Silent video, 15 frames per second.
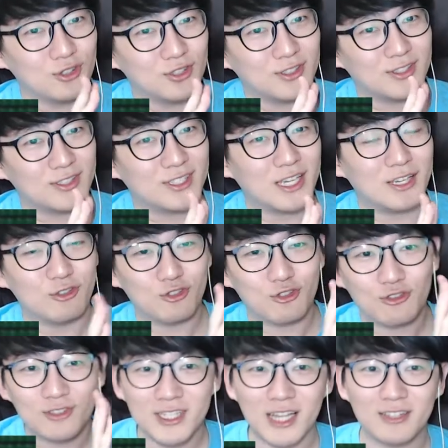이게
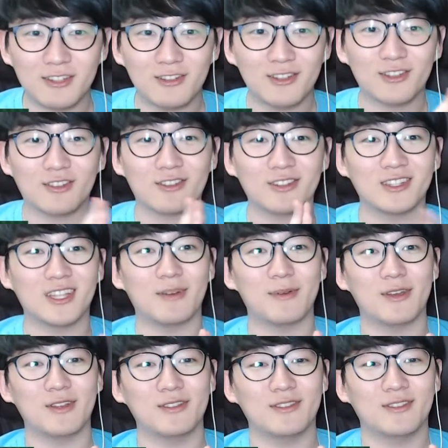6차전에서
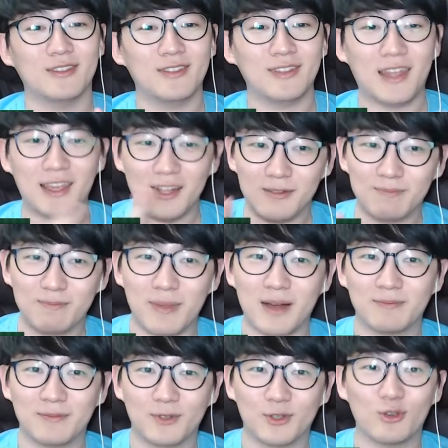끝나면 내일
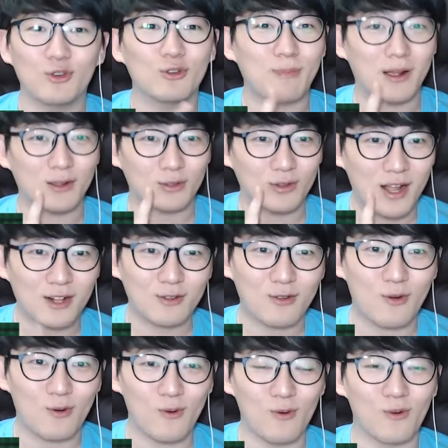밤 교육방송 할
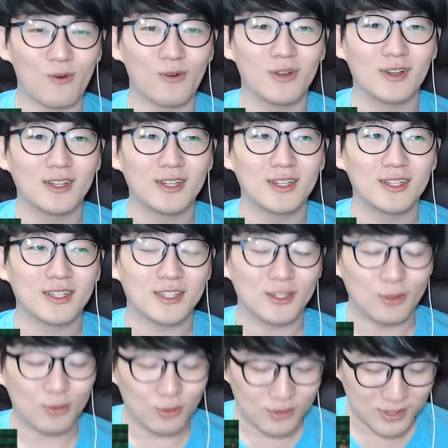거고
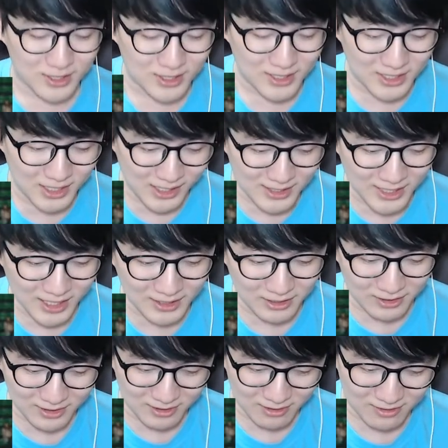그리고
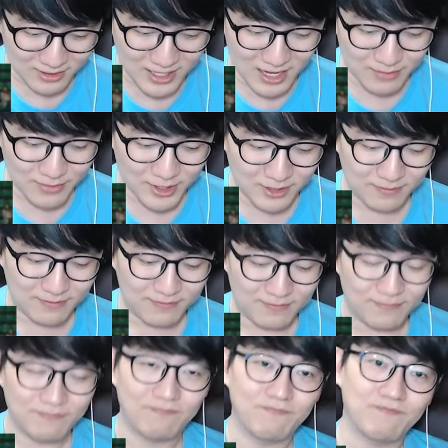7차전에서 끝나면
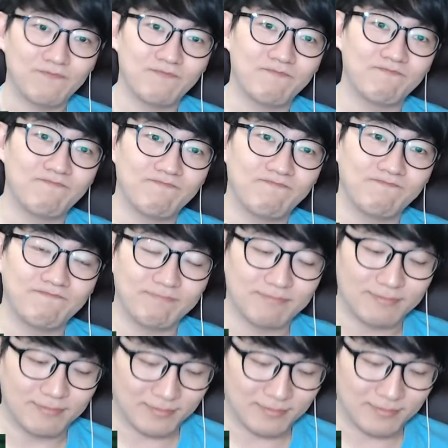음